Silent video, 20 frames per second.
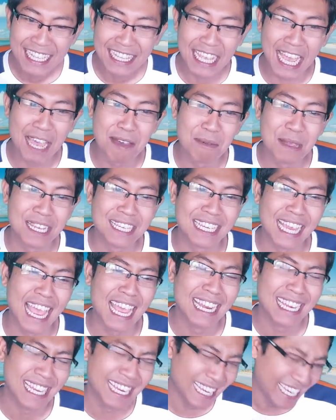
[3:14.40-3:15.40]
ถ้าไม่ใช่
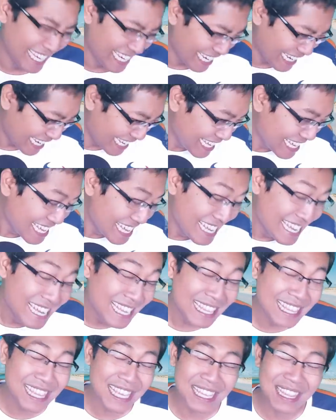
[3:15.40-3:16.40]

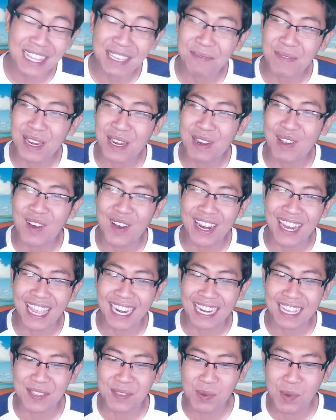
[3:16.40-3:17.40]
ถ้าเป็นดอเด็ก
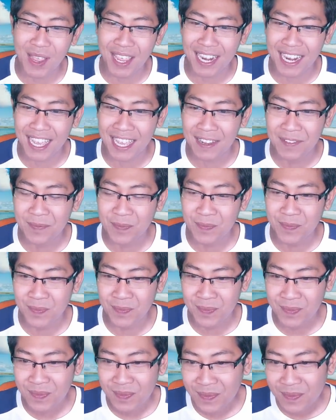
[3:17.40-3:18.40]
นี่สวยเลย อืม
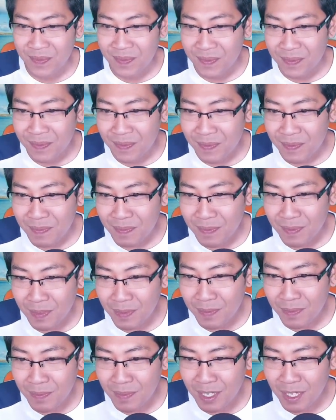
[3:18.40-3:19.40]

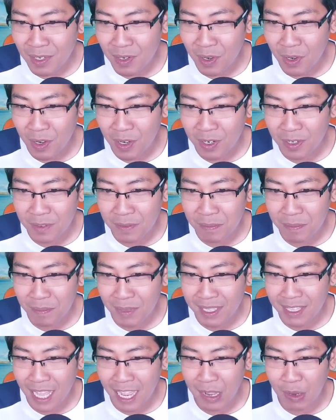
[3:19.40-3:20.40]
มีน้อง
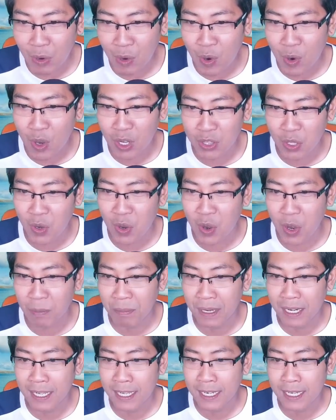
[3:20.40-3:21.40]
ไม่ตั้งคอถอก
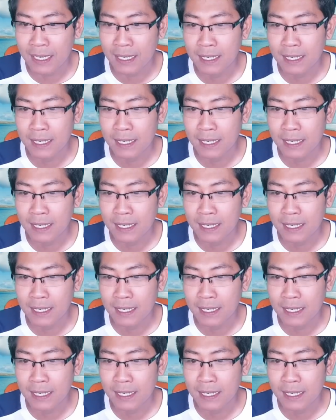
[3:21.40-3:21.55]
ไปเลย